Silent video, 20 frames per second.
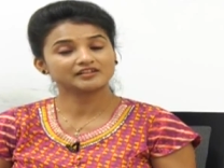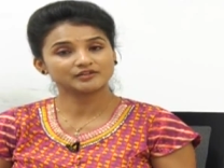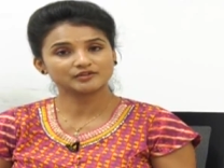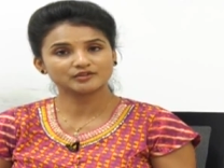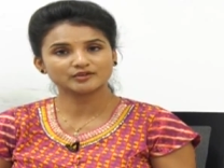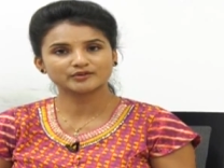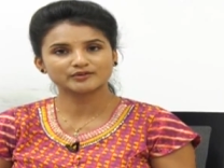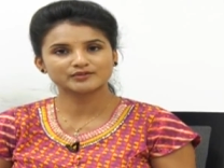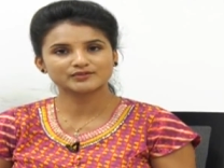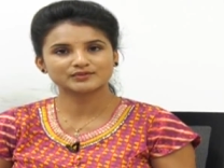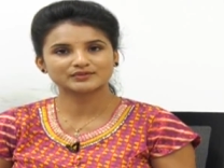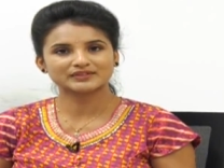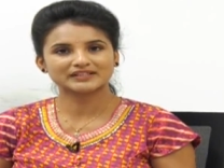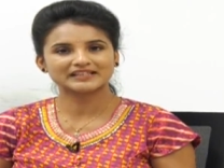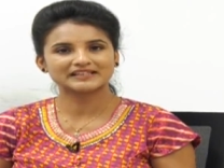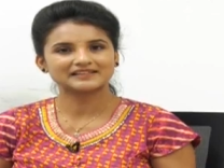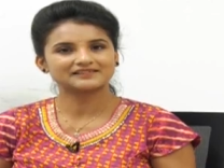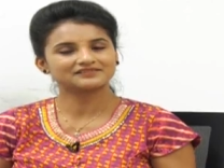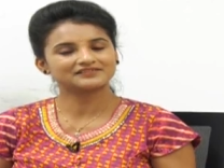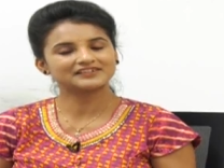ఎందుకు
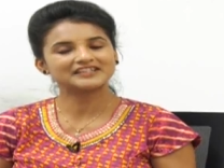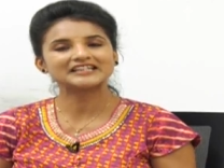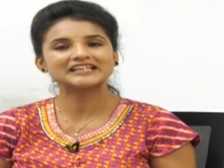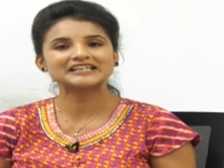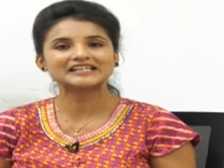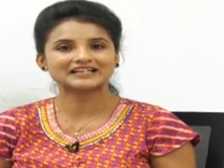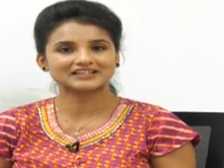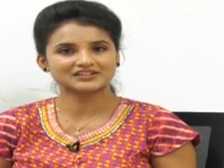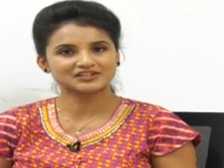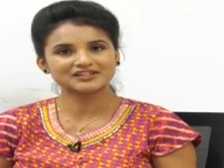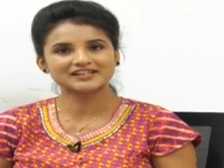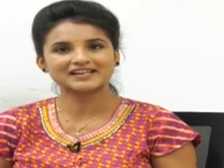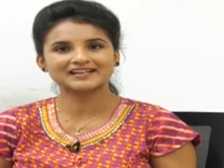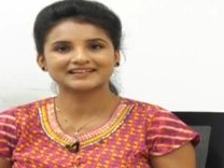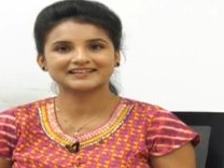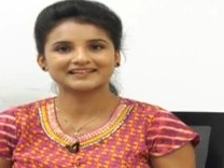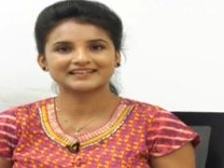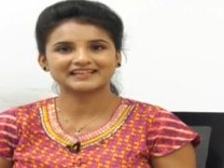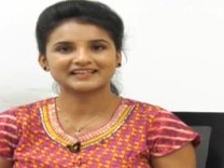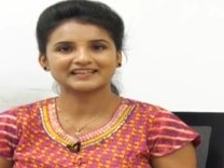వస్తుంది వీటి
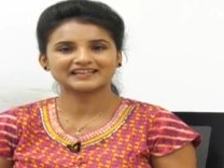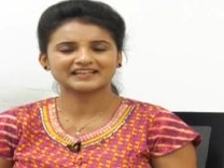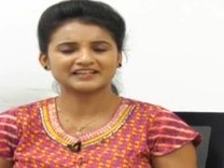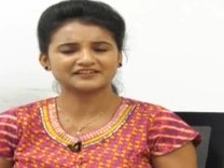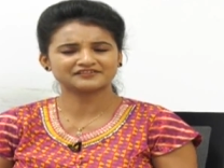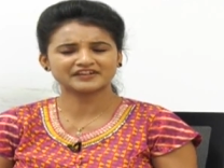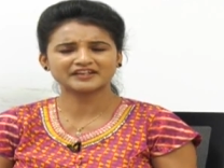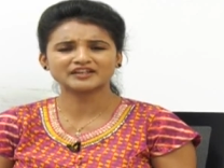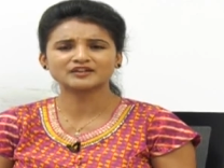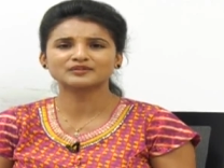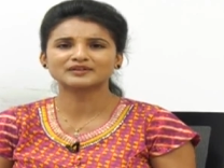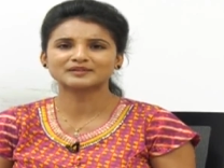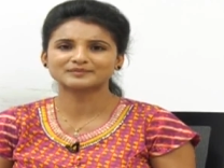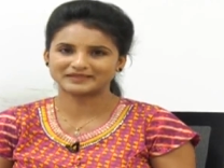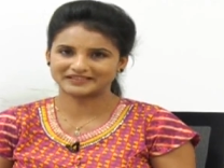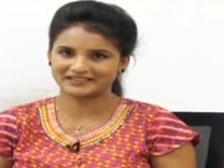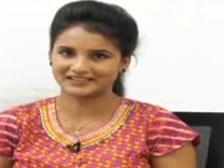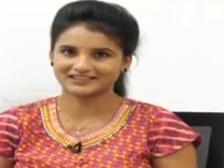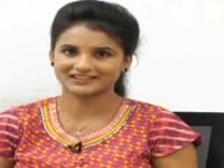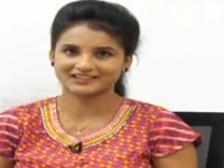లక్షణాలు ఏంటి ఇవన్నీ కూడా
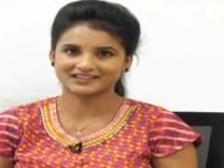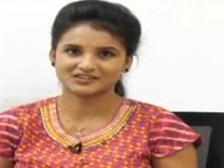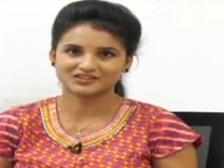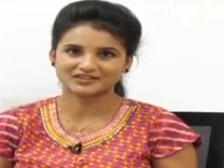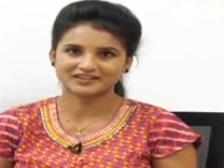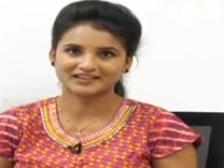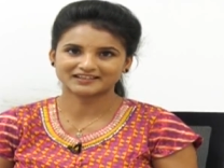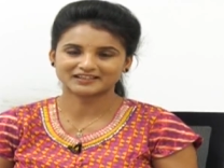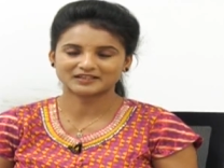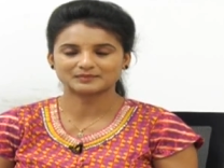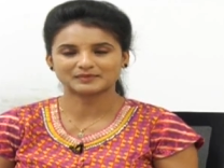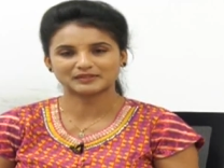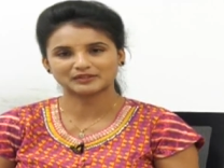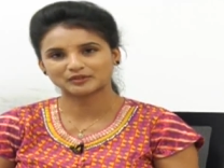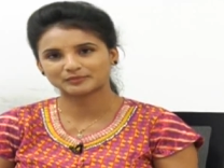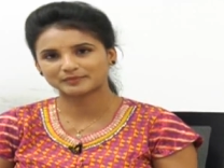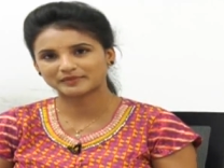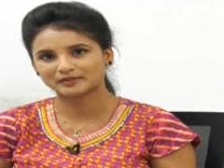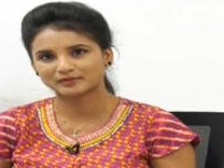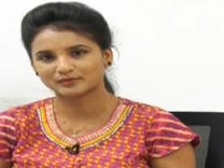మనకి తెలియజేయడానికి
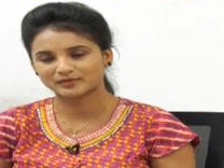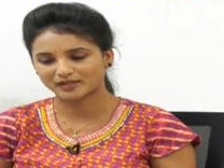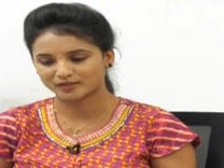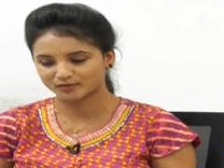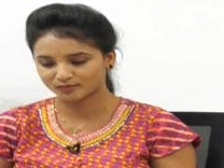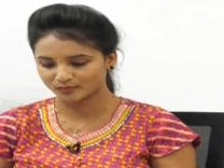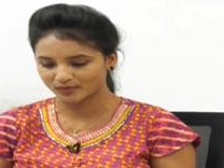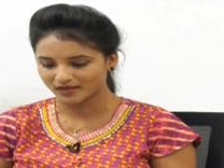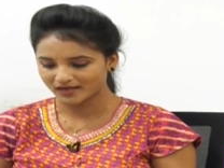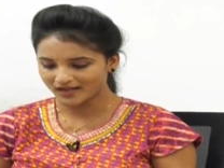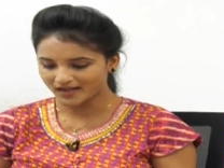మనతో పాటు ఉన్నారు